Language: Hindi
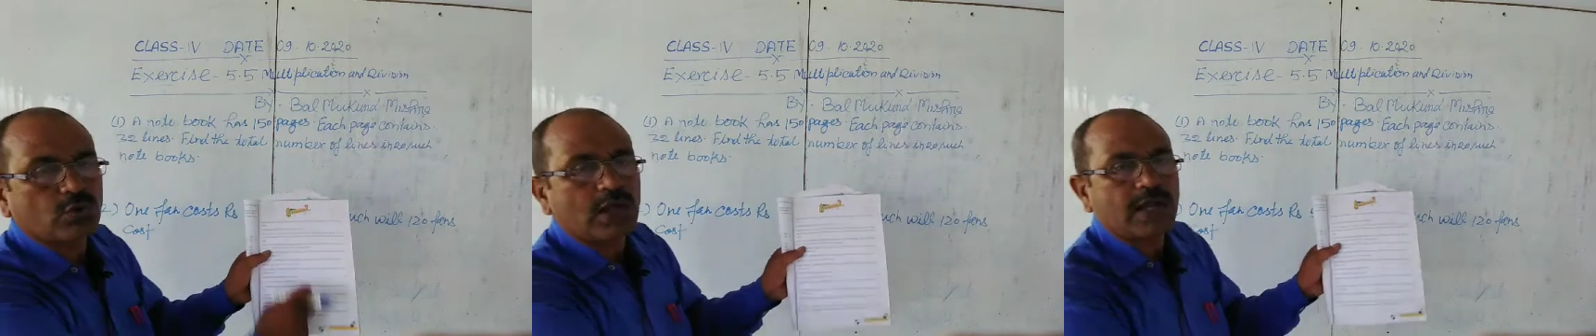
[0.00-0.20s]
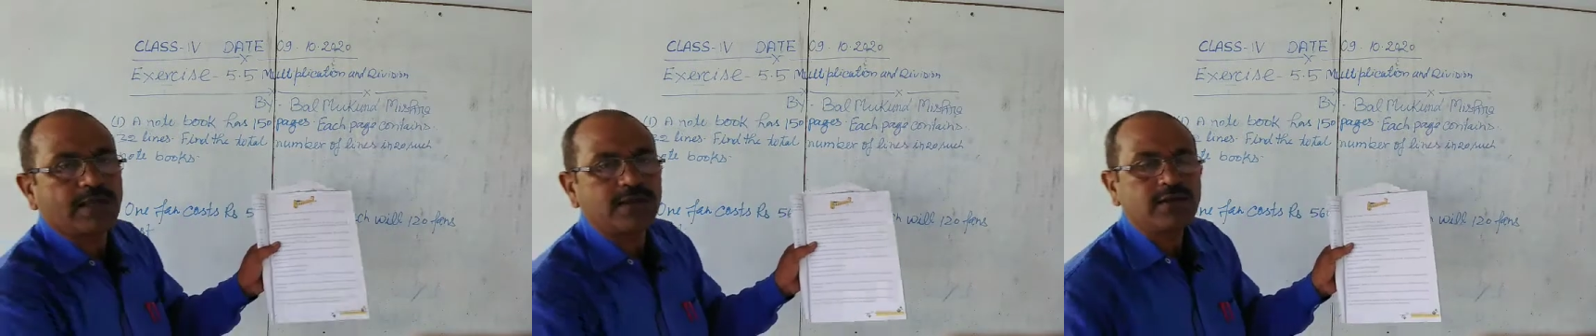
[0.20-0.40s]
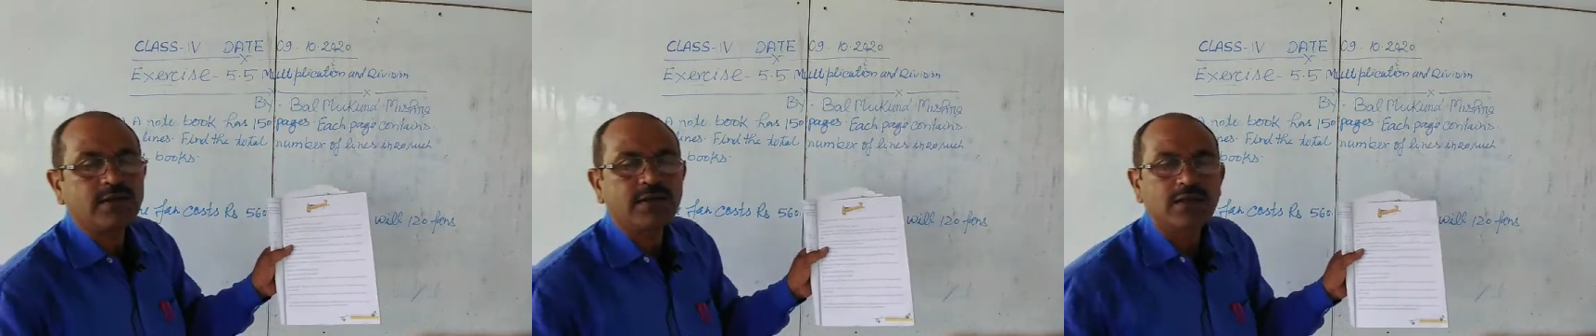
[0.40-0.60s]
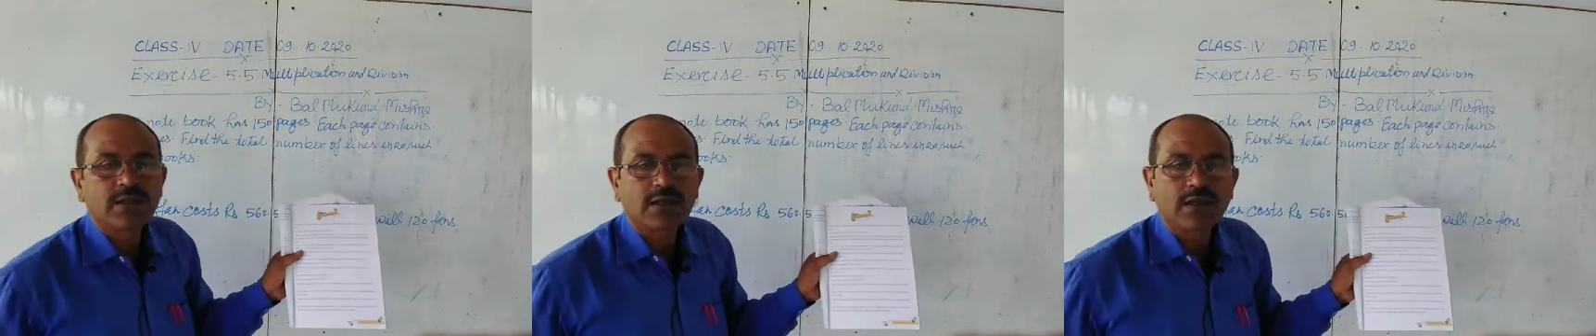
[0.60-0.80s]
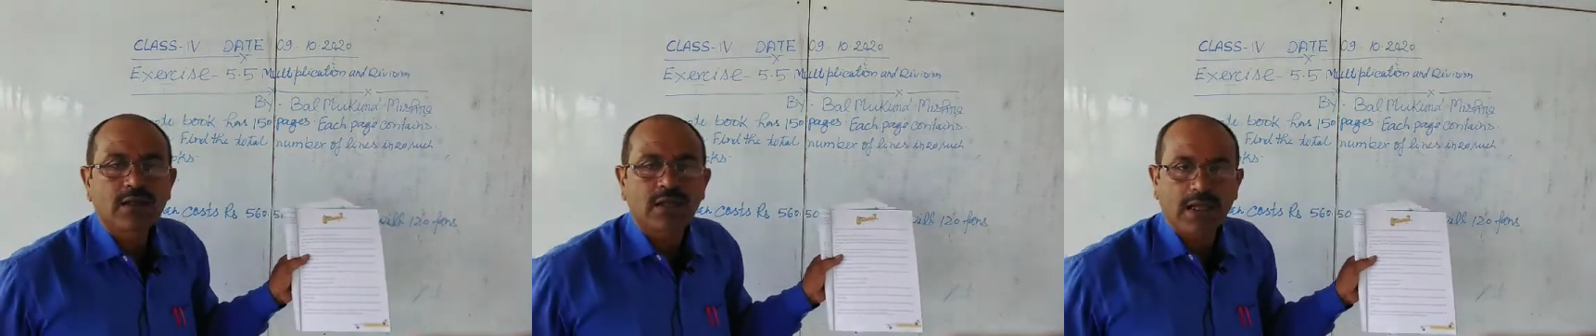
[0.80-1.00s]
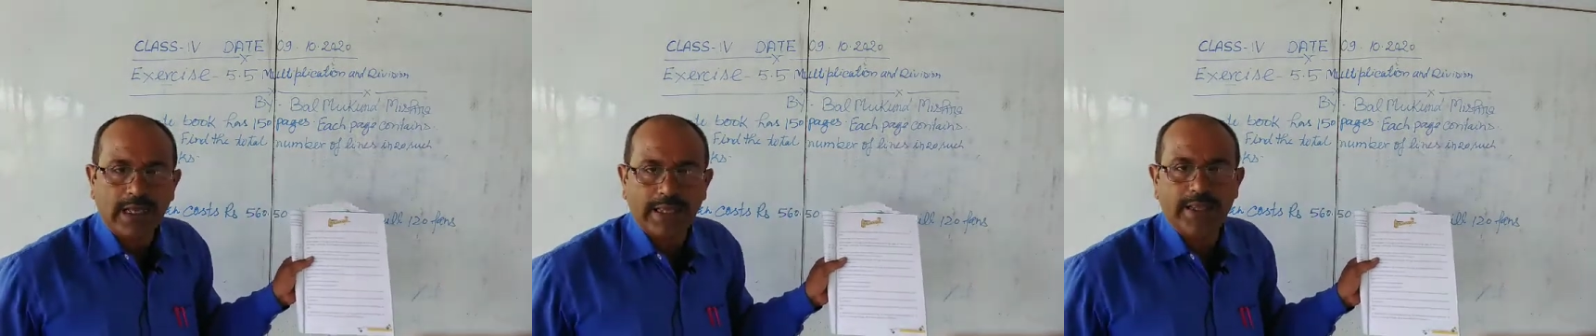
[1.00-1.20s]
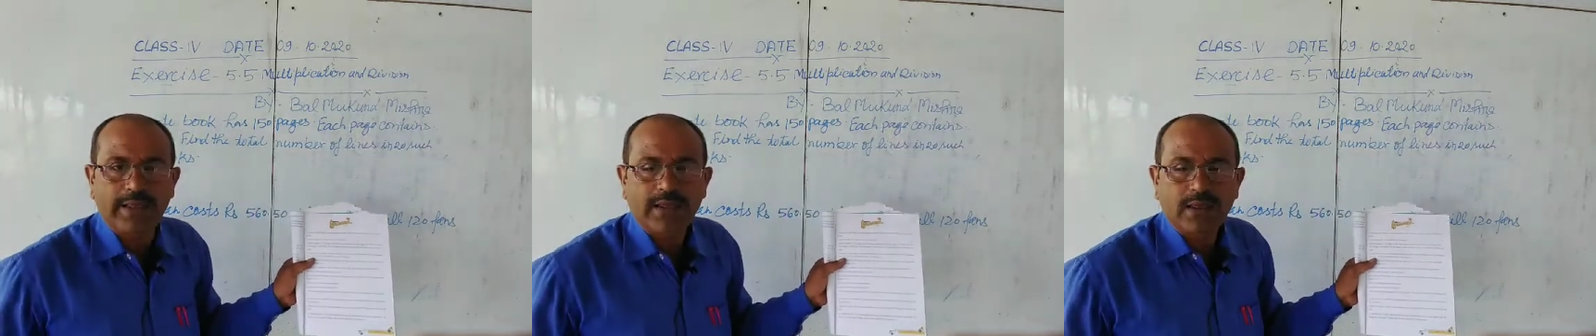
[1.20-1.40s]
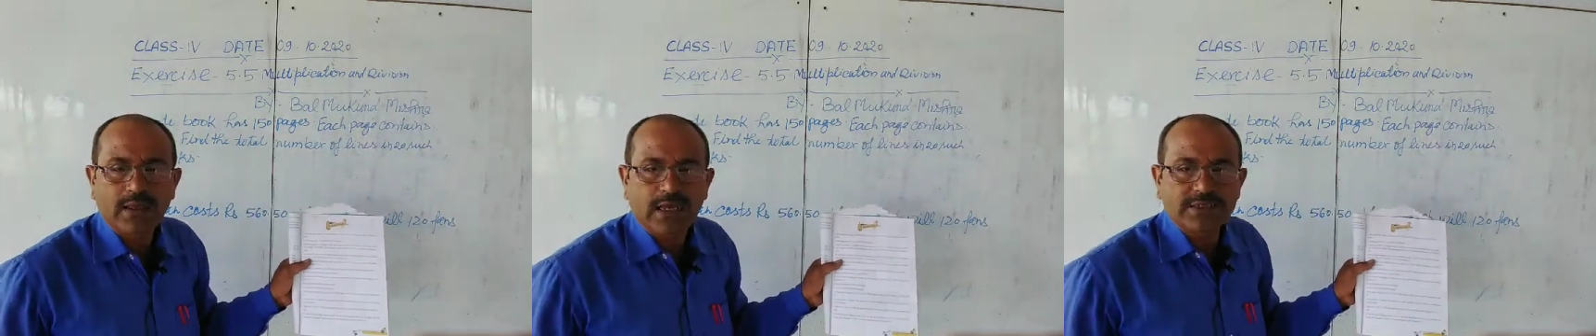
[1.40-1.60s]
लाइन है
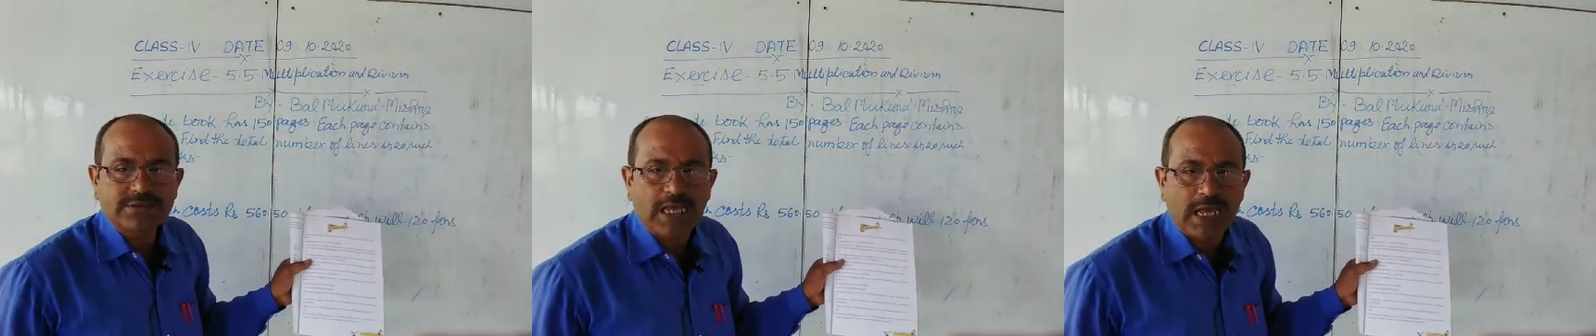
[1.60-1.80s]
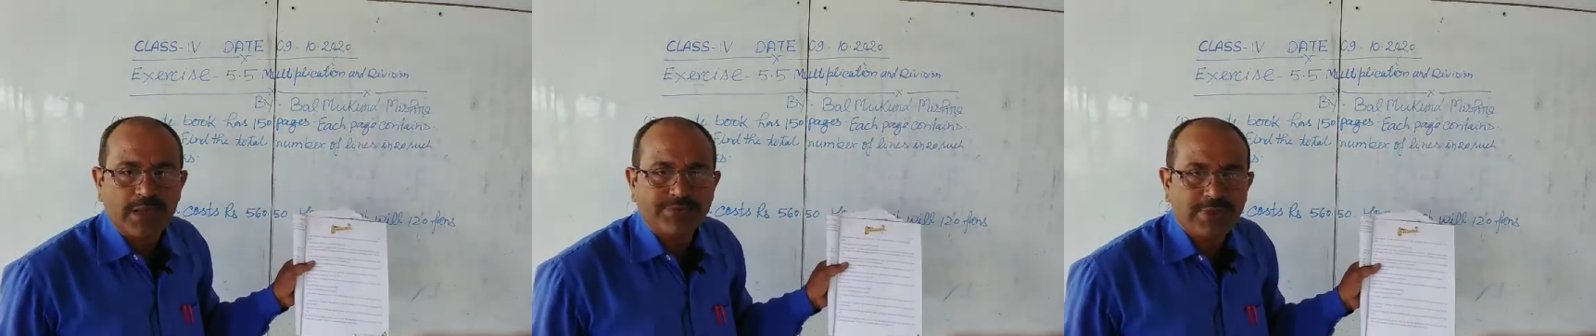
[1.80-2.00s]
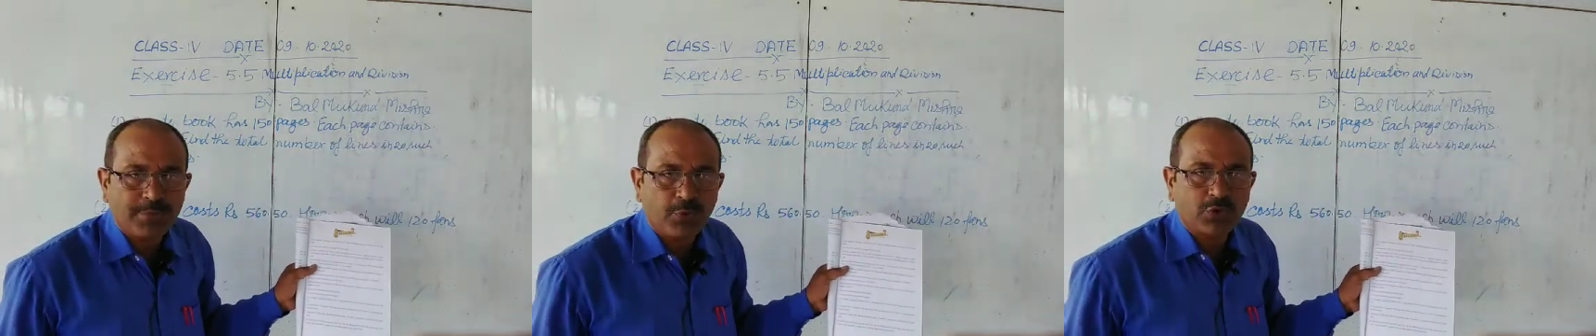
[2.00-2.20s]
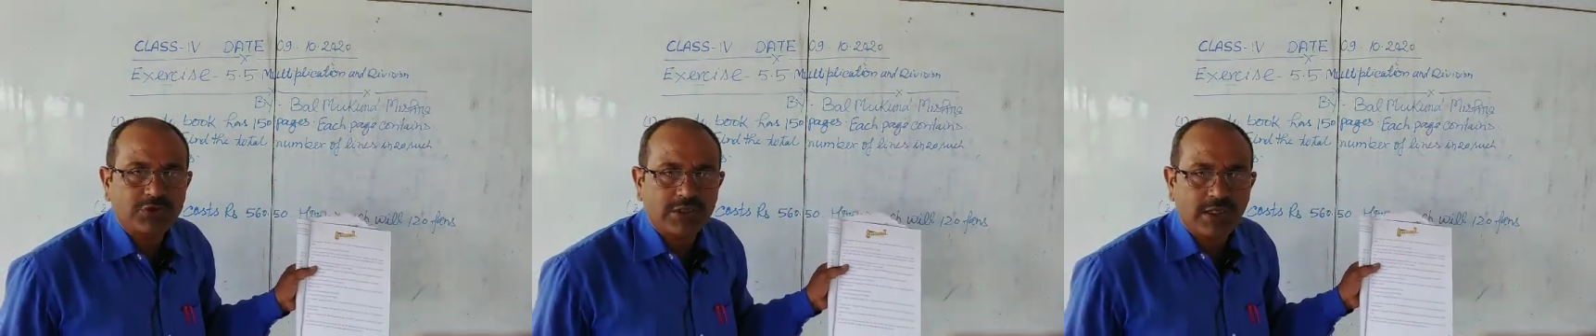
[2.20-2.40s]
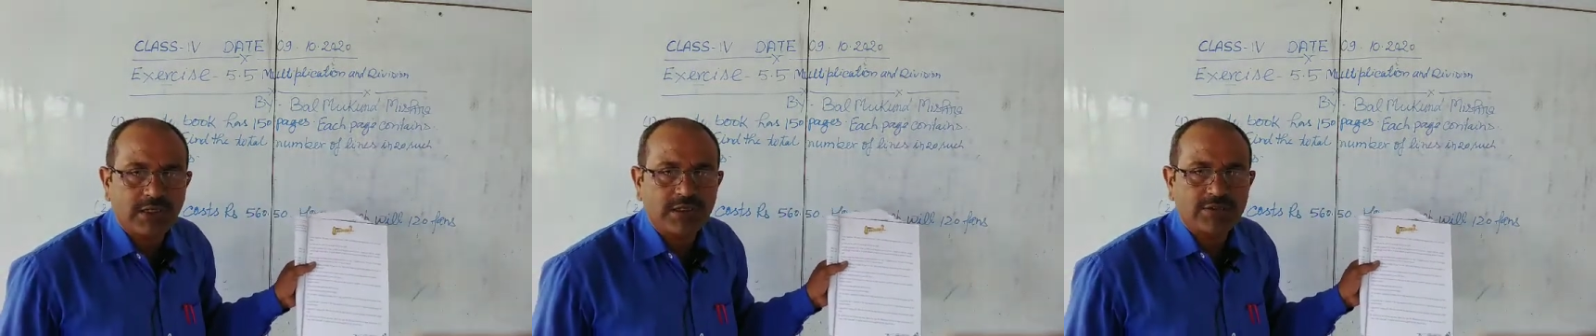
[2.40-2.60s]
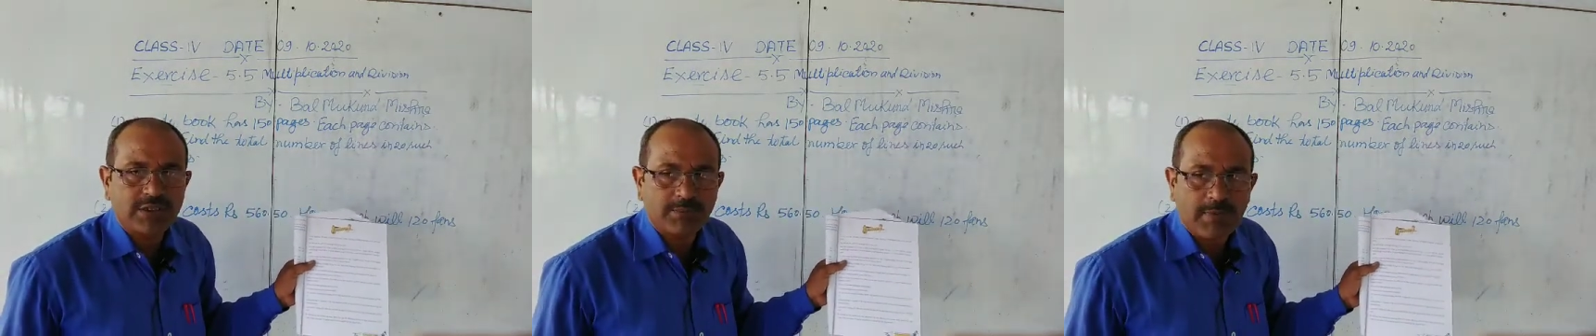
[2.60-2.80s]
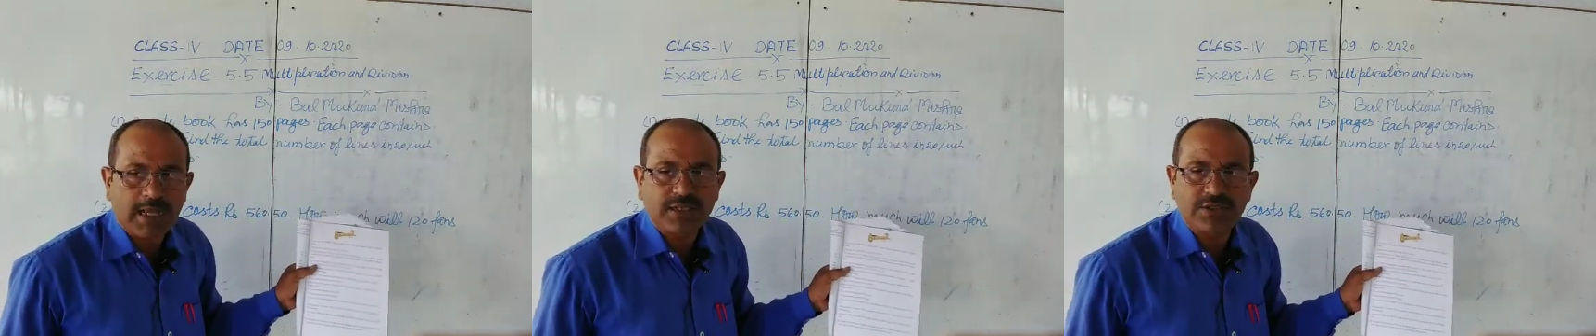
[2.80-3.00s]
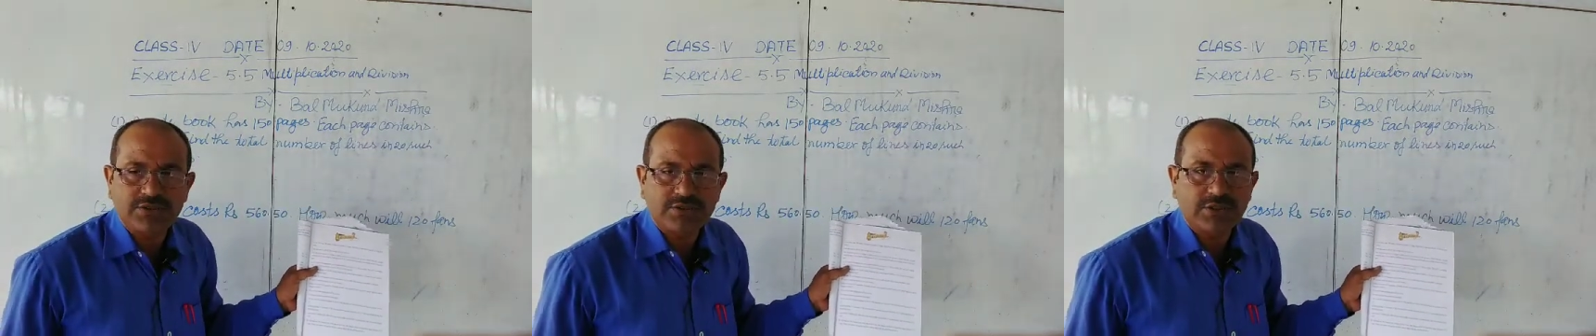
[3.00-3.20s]
ऐसा आप सपोज कर लीजिए
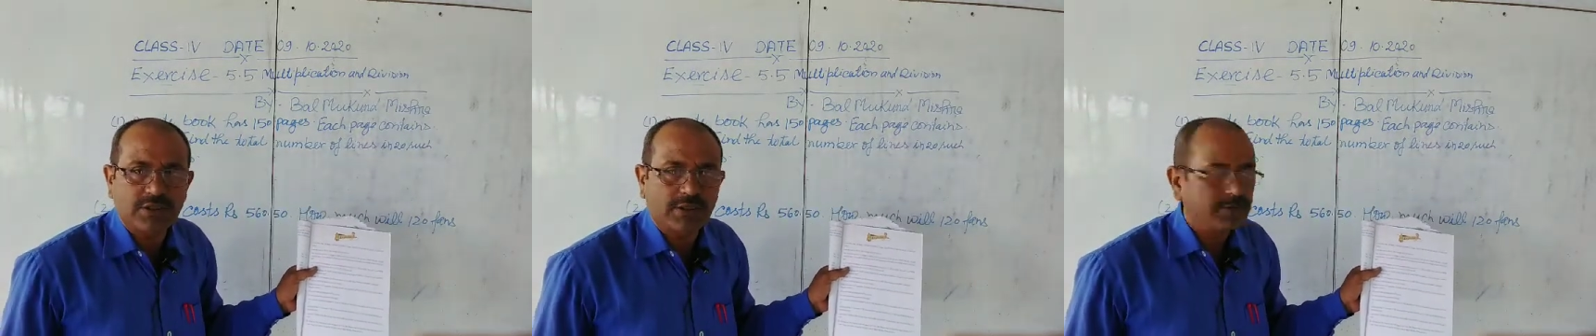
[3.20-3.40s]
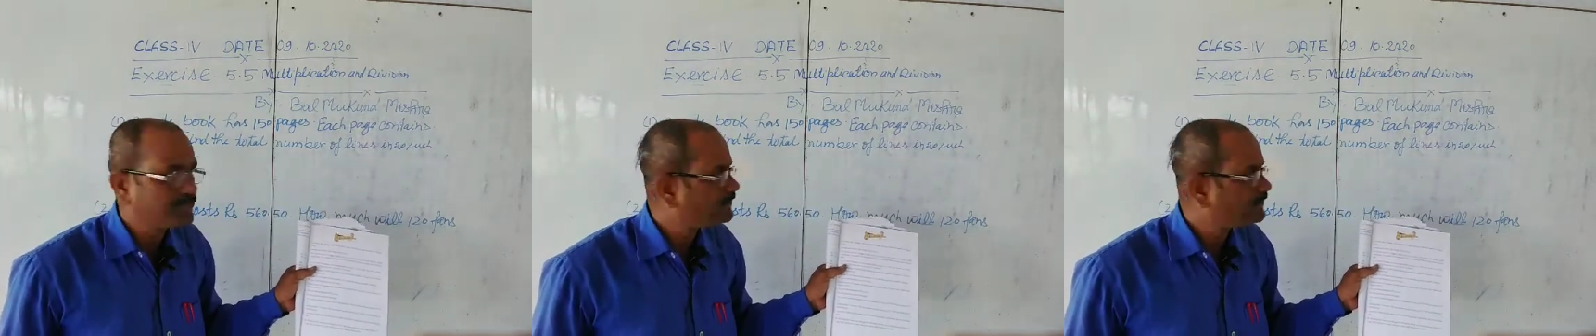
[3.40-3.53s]
मान लीजिए